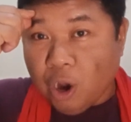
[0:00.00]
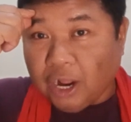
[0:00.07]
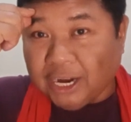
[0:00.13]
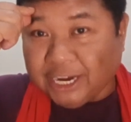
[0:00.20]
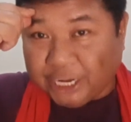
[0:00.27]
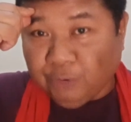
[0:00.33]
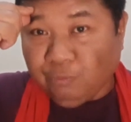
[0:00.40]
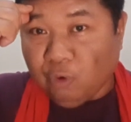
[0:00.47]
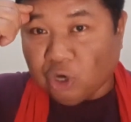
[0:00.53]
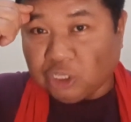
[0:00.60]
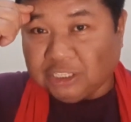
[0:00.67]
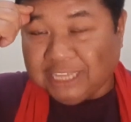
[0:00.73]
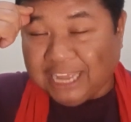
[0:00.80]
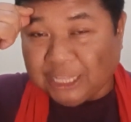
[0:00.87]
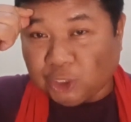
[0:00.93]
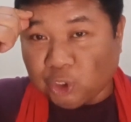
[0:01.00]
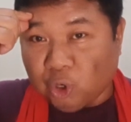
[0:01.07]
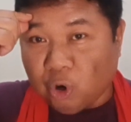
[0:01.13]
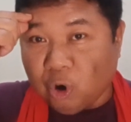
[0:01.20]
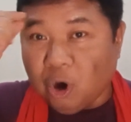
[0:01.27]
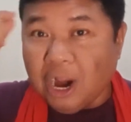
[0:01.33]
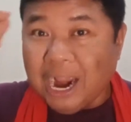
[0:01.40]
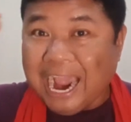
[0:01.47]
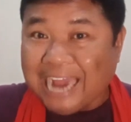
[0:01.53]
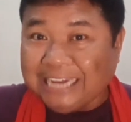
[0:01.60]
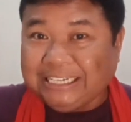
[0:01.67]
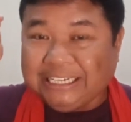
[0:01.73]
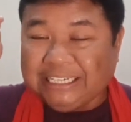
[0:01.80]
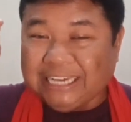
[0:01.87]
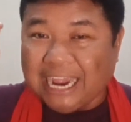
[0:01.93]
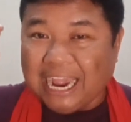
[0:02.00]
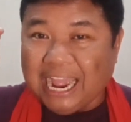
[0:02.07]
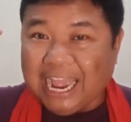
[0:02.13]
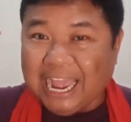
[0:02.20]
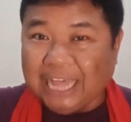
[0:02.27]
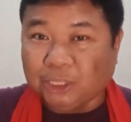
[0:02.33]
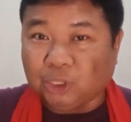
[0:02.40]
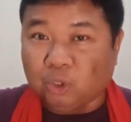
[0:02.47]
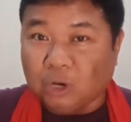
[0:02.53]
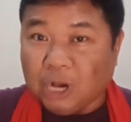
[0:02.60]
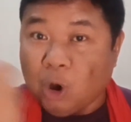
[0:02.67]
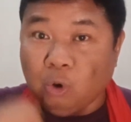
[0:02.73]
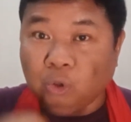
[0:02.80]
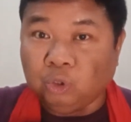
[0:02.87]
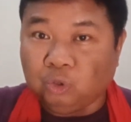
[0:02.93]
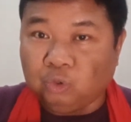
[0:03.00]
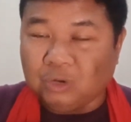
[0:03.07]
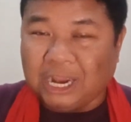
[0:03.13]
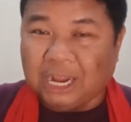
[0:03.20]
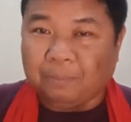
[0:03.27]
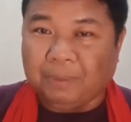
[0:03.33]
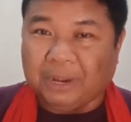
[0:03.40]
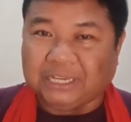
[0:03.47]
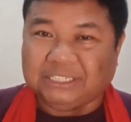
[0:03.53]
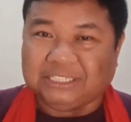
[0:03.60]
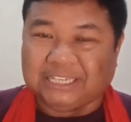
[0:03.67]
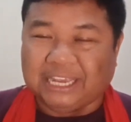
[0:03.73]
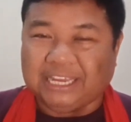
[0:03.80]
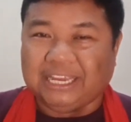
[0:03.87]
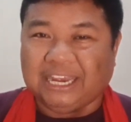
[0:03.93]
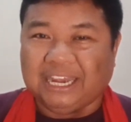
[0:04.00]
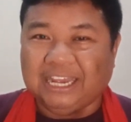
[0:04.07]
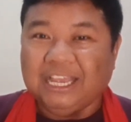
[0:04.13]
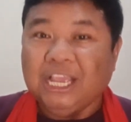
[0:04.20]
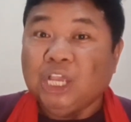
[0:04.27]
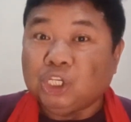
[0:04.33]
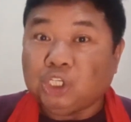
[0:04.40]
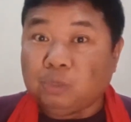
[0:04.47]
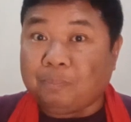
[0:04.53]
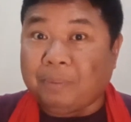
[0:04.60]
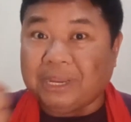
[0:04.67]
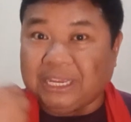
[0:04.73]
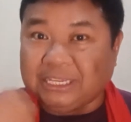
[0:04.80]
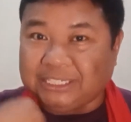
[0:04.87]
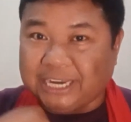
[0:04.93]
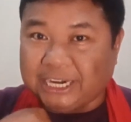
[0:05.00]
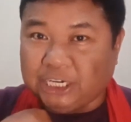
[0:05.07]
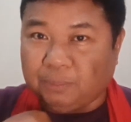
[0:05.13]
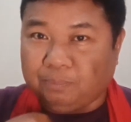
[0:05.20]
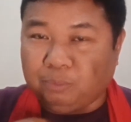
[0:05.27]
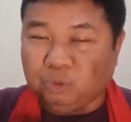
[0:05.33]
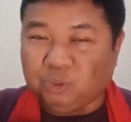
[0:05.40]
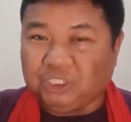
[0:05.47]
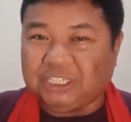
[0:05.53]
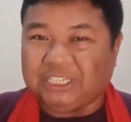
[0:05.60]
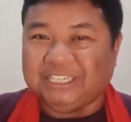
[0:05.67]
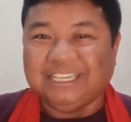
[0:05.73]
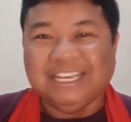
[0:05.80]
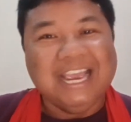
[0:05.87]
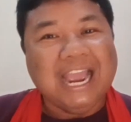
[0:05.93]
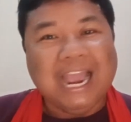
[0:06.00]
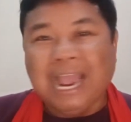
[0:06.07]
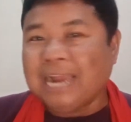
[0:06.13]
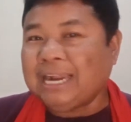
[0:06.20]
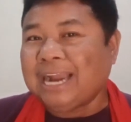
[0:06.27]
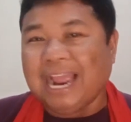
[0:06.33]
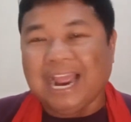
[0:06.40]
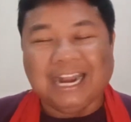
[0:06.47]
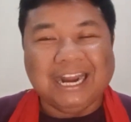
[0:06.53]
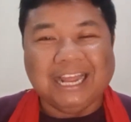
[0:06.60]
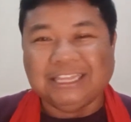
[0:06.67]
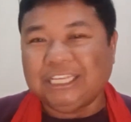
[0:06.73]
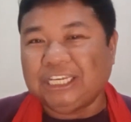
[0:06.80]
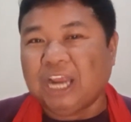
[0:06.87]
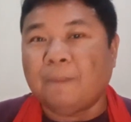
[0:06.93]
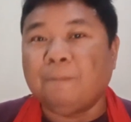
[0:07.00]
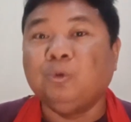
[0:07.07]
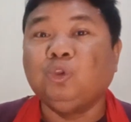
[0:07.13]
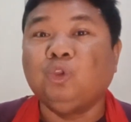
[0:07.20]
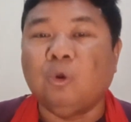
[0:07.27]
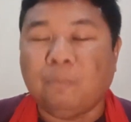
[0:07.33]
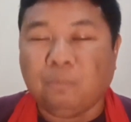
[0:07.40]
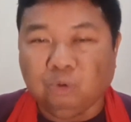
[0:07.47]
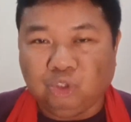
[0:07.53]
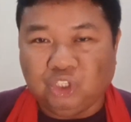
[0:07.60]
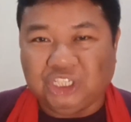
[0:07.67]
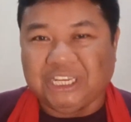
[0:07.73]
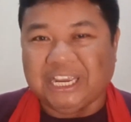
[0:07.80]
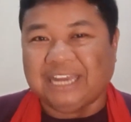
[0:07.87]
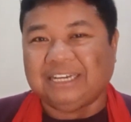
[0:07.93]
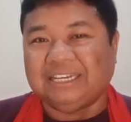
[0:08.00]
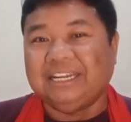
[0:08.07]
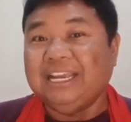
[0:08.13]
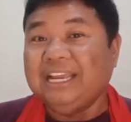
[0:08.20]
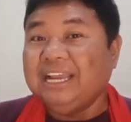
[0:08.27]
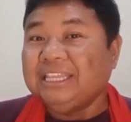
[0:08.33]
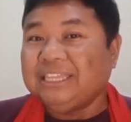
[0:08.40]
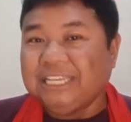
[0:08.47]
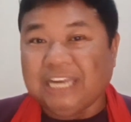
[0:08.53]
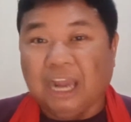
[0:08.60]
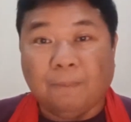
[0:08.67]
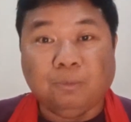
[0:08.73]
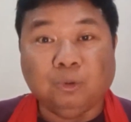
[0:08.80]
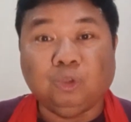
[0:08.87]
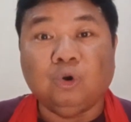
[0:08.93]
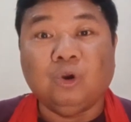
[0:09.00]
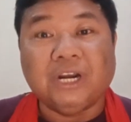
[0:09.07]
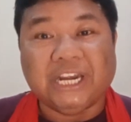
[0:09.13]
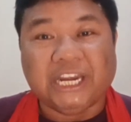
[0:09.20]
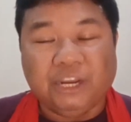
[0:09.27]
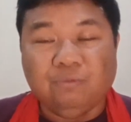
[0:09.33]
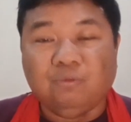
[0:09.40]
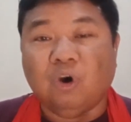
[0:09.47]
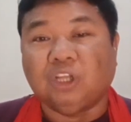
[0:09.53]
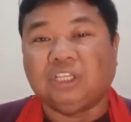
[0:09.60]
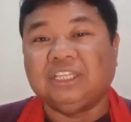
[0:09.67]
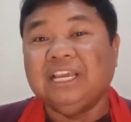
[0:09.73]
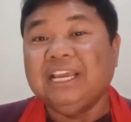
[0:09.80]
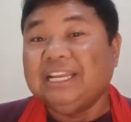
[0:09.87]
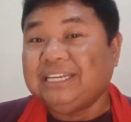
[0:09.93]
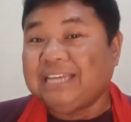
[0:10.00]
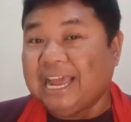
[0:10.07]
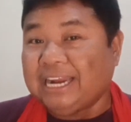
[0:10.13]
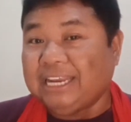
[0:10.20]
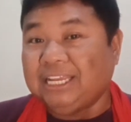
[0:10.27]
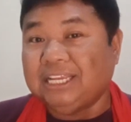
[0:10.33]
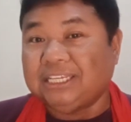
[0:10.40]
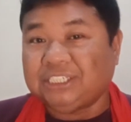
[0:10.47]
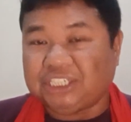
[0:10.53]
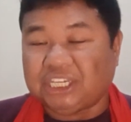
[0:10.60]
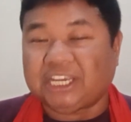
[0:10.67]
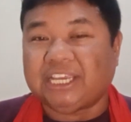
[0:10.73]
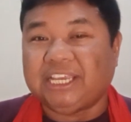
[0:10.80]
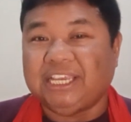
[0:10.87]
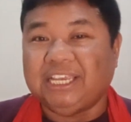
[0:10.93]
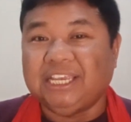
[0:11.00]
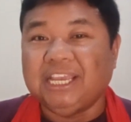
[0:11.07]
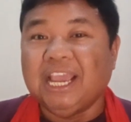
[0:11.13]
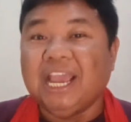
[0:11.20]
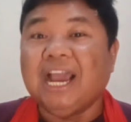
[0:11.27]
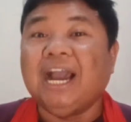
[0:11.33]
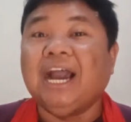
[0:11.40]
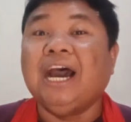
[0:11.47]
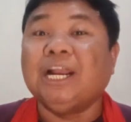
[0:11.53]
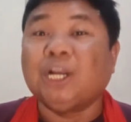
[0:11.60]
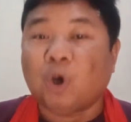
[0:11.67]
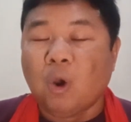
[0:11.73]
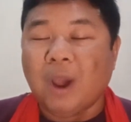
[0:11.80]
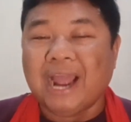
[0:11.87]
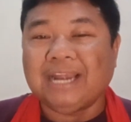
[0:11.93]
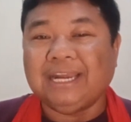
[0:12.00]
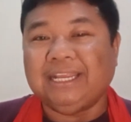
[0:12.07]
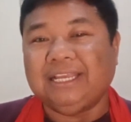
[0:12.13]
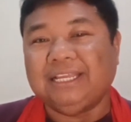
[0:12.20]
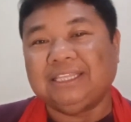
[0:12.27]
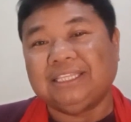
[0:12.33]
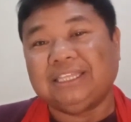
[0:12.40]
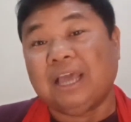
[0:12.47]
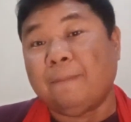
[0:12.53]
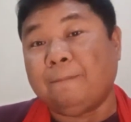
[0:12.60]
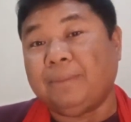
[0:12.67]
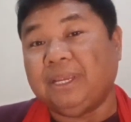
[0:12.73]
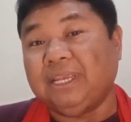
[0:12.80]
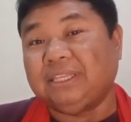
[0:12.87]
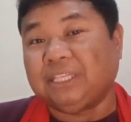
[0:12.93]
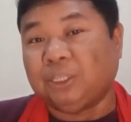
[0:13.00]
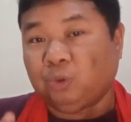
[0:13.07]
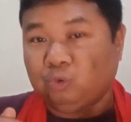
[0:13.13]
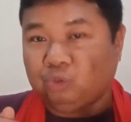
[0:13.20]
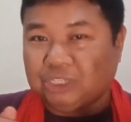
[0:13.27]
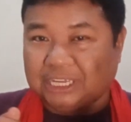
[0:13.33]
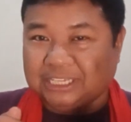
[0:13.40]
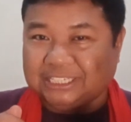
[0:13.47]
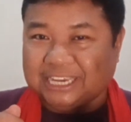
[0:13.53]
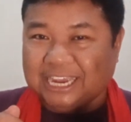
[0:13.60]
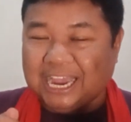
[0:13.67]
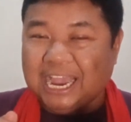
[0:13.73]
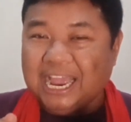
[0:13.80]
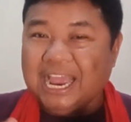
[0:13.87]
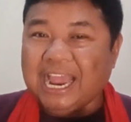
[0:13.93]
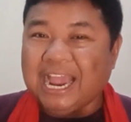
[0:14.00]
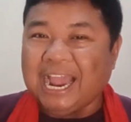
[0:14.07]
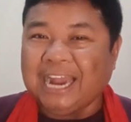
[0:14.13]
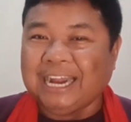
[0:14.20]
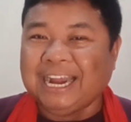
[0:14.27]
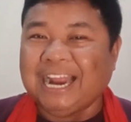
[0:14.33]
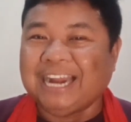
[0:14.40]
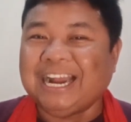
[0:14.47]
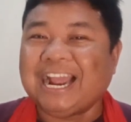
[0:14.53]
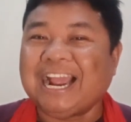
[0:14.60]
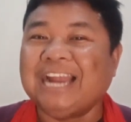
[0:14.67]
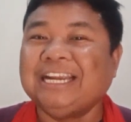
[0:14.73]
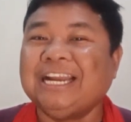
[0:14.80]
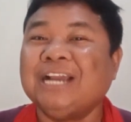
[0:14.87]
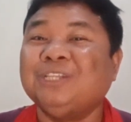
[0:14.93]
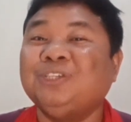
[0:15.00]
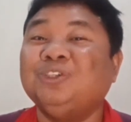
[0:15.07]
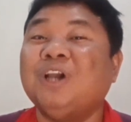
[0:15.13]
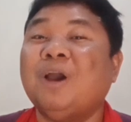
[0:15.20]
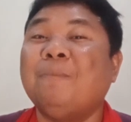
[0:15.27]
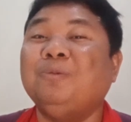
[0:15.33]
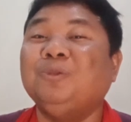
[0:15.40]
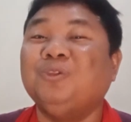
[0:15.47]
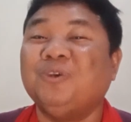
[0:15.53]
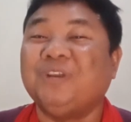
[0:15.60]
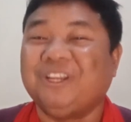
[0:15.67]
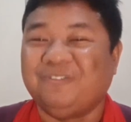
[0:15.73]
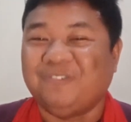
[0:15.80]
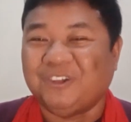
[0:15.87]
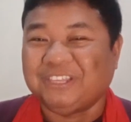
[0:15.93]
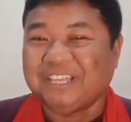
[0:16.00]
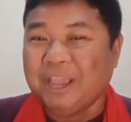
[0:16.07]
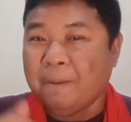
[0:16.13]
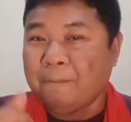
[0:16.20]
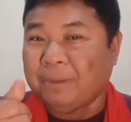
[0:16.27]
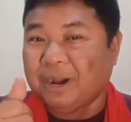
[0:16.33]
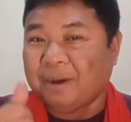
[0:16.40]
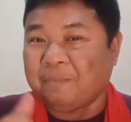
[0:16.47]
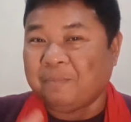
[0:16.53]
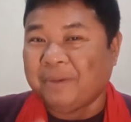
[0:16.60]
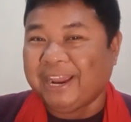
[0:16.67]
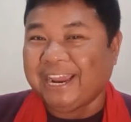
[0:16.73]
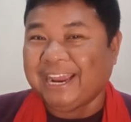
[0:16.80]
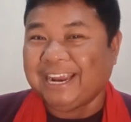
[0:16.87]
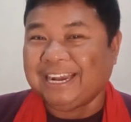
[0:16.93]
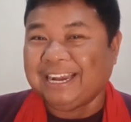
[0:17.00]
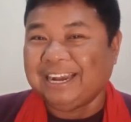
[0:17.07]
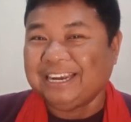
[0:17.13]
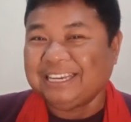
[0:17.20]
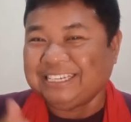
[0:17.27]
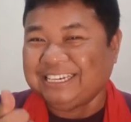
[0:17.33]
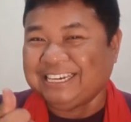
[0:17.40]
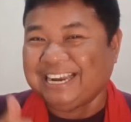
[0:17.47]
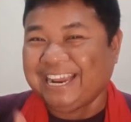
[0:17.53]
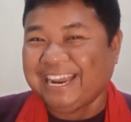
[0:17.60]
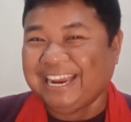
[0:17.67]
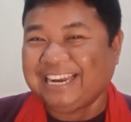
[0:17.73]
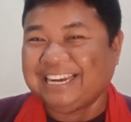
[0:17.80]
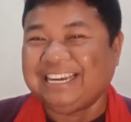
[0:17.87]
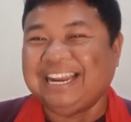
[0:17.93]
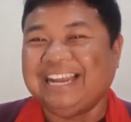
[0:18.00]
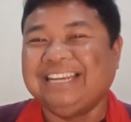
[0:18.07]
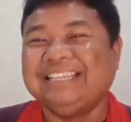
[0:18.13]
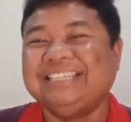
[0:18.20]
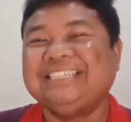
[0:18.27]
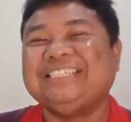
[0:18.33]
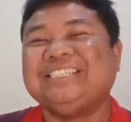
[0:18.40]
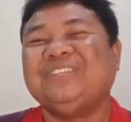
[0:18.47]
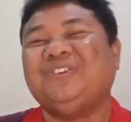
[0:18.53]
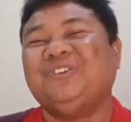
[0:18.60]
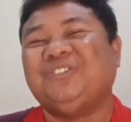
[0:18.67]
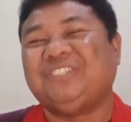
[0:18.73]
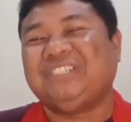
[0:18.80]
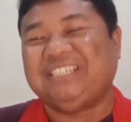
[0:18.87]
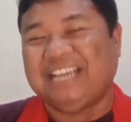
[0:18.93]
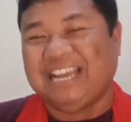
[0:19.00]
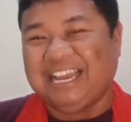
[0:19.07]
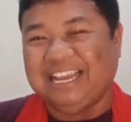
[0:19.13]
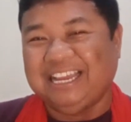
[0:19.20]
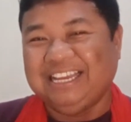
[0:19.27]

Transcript: reward atau hadiah atau keuntungan bagi saya. Supaya saya dipuji, anak-anak tidak butuh pujian, tidak butuh reward dari segi uh, rohani, tetapi tentu saja anak-anak kadang juga butuh reward permen, snack, dan seterusnya.